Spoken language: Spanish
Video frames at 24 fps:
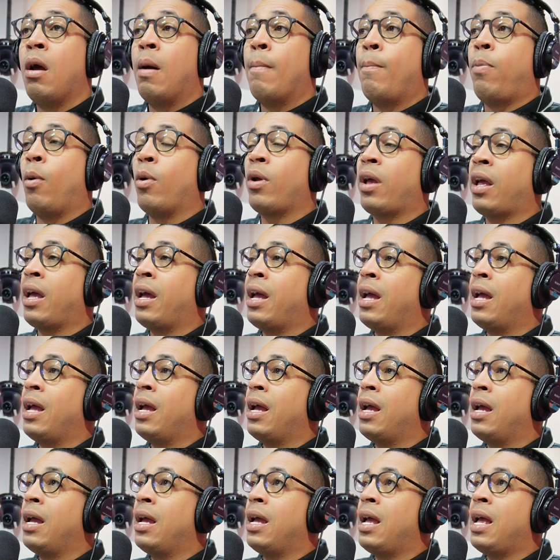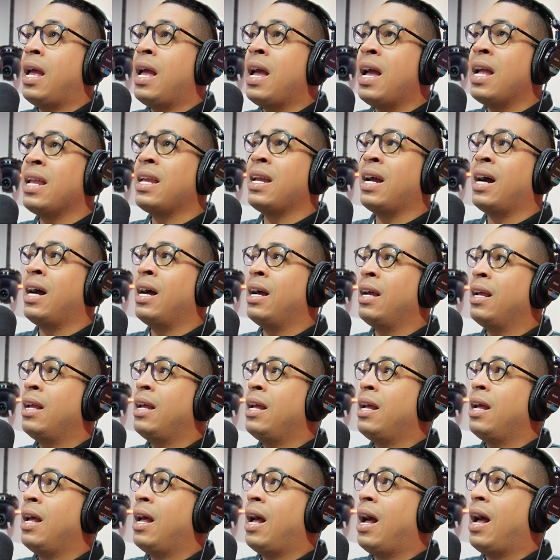Porque ella,
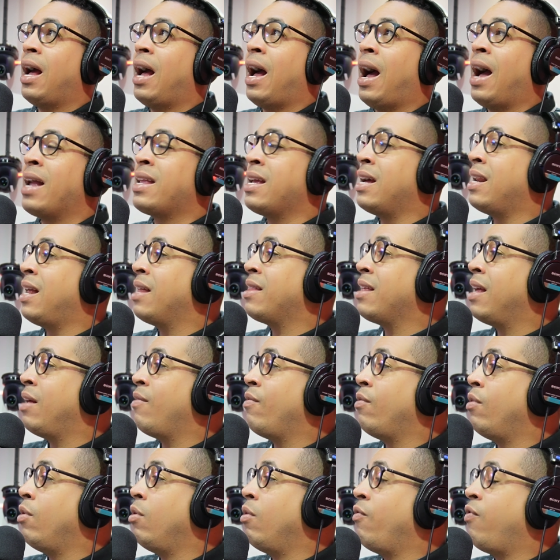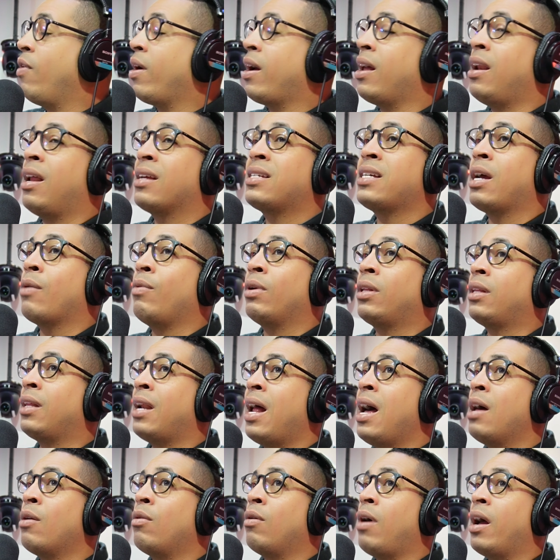allá nadie, no fue que la
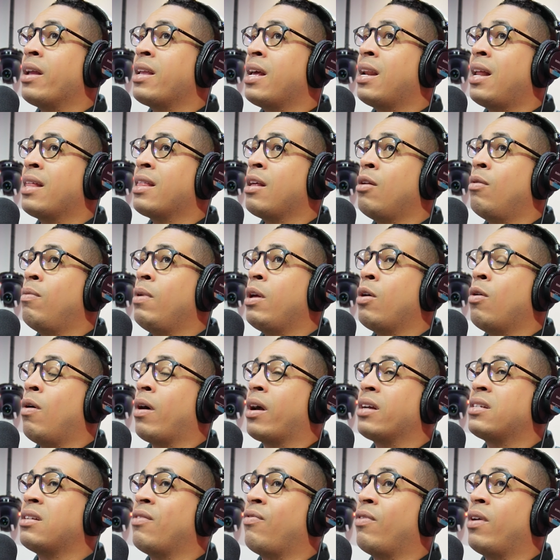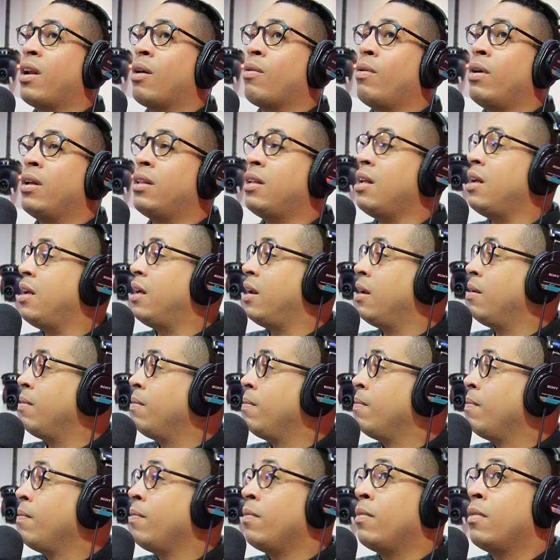secuestraron, allá nadie le obligó a que se fuera con el tigre.
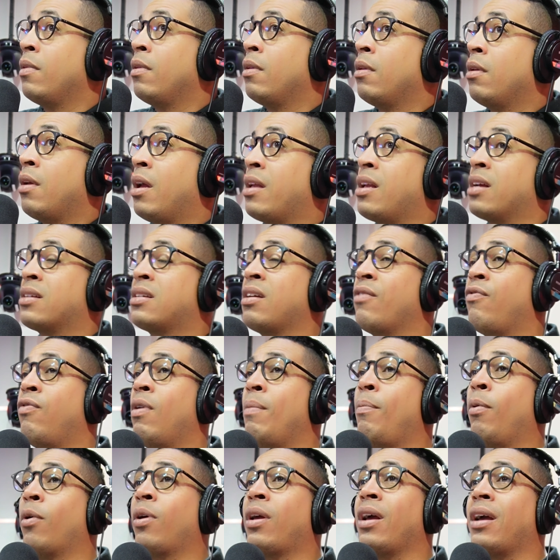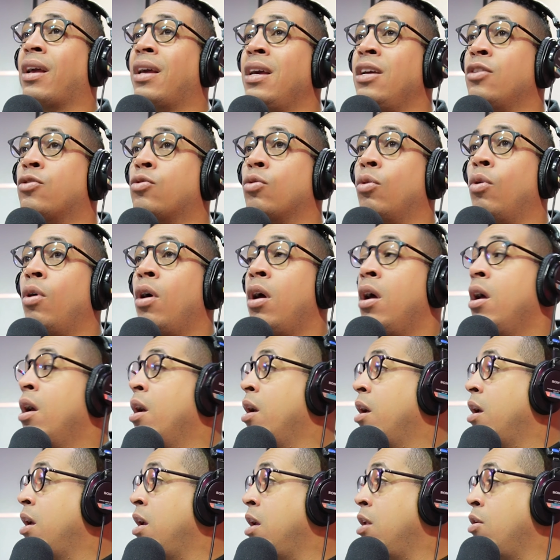Ella se fue porque quiso.
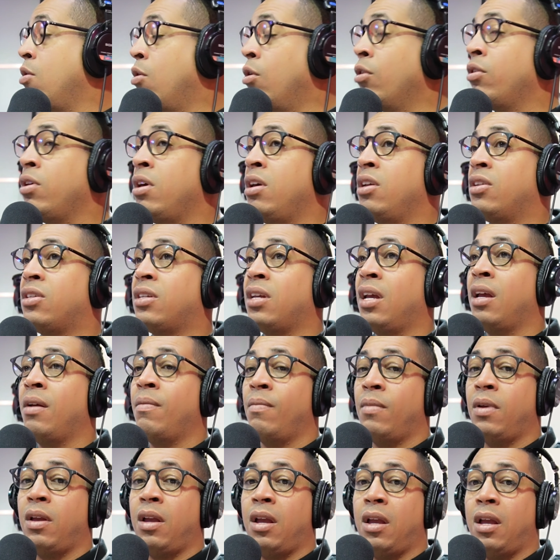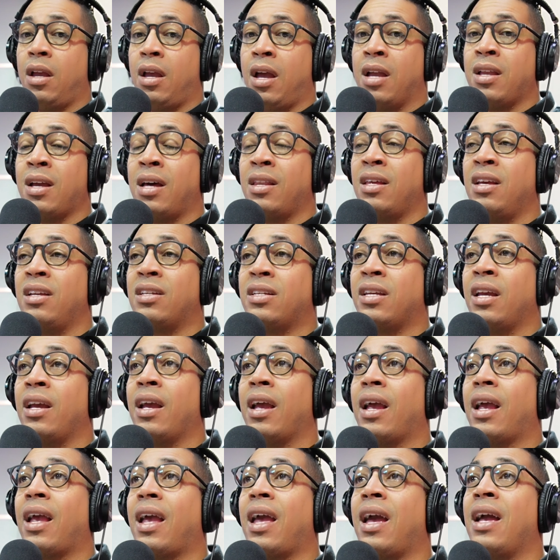Y no dice, ella dice
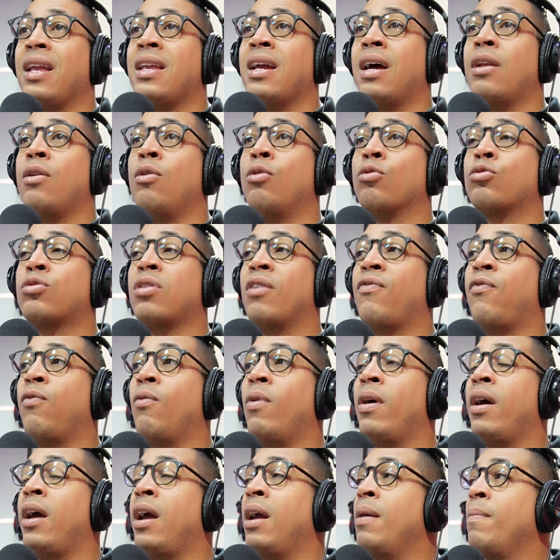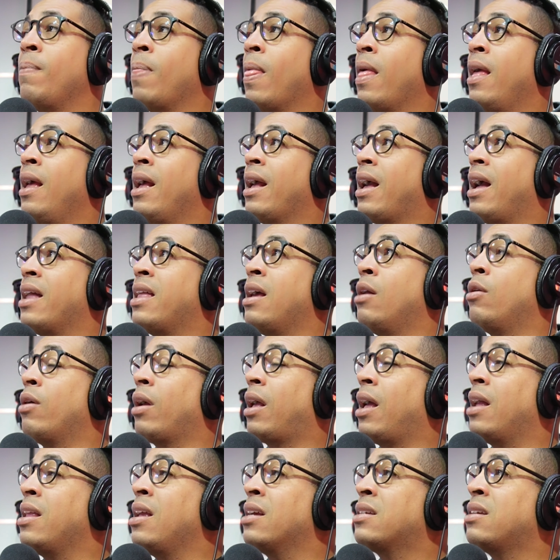que ella no se fue, que ella,
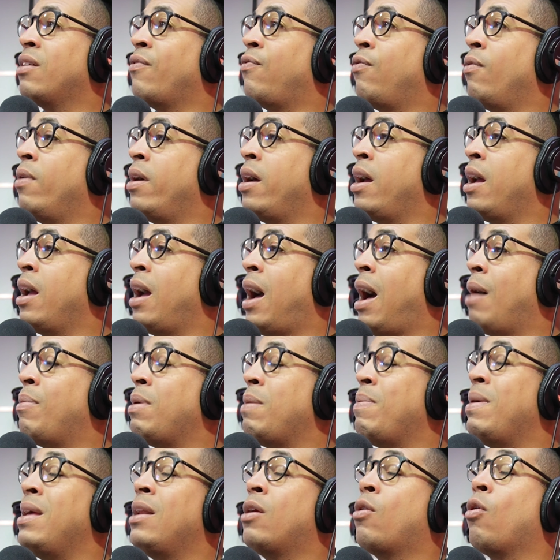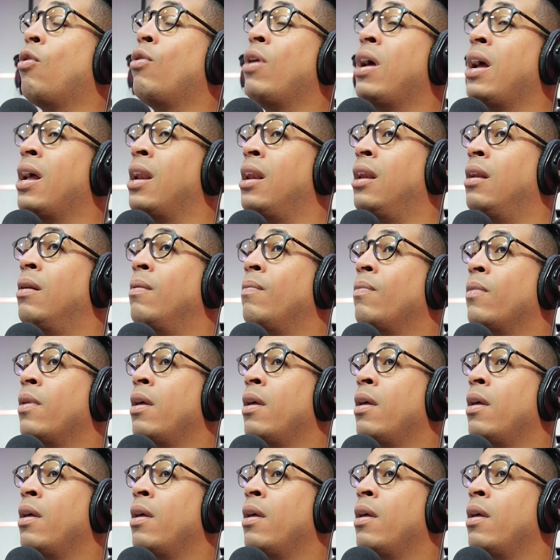que ella se fue a vivir con él.